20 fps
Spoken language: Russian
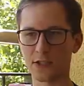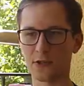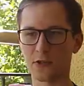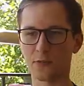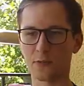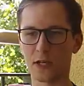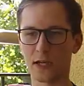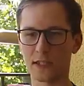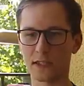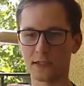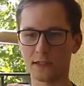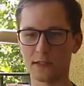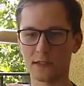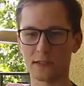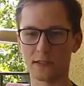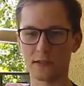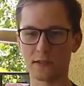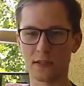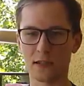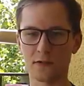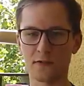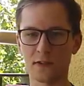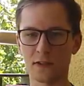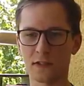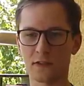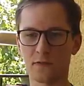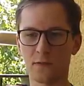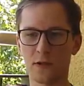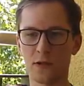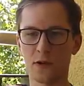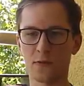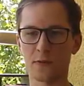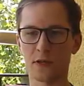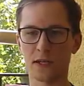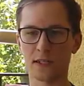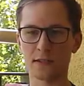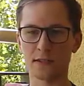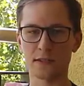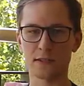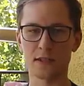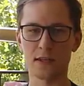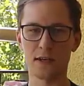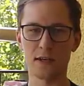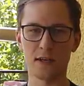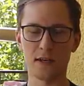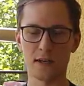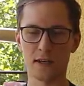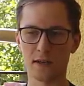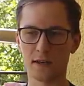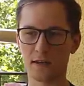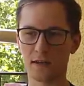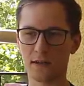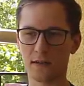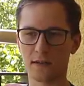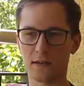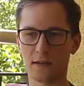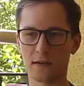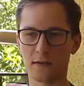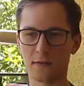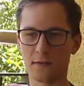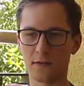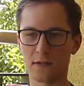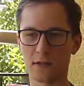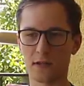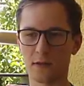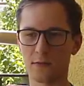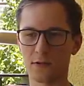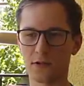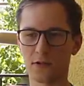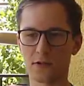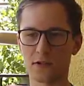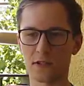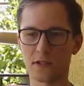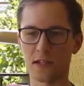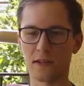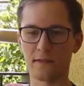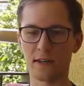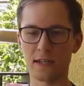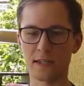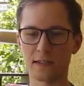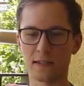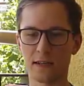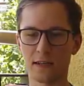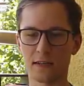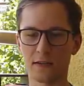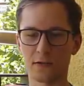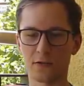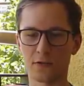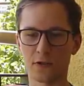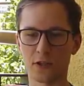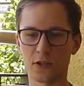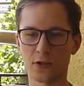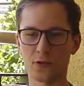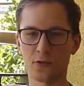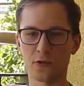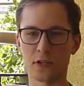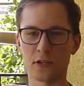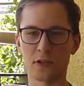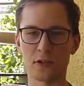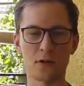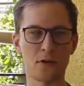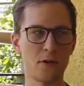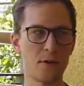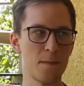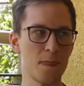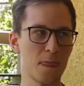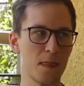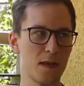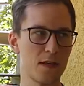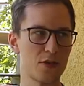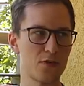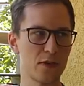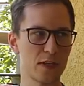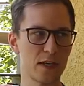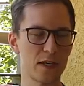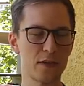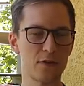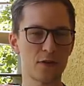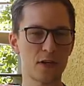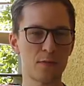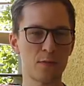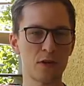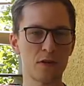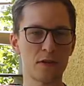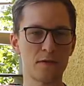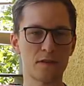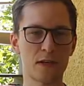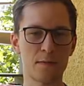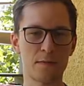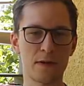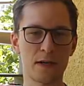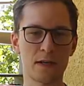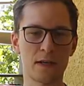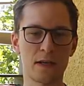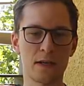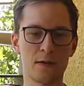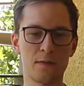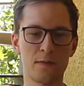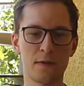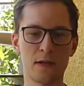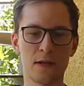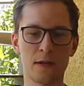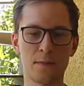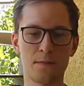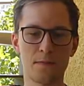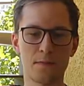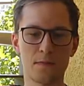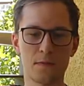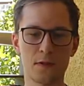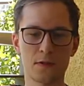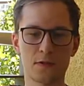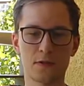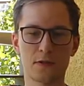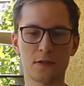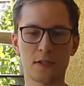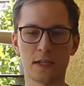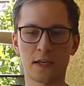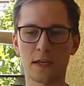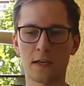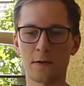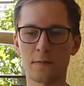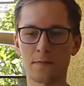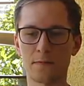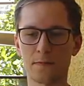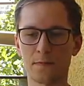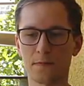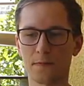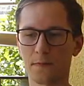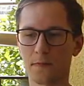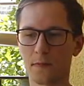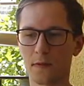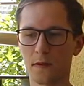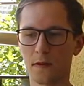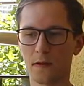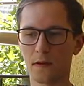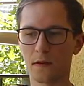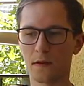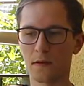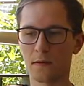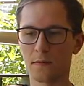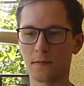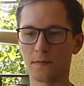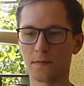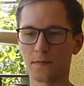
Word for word: что-то, мне хотелось, не знаю, двигаться вперед, мне хотелось, э, не знаю, там, что-то создавать, какие-то крутые штуки. Но чуваки, которые работали там в компании, они были ну, такие э,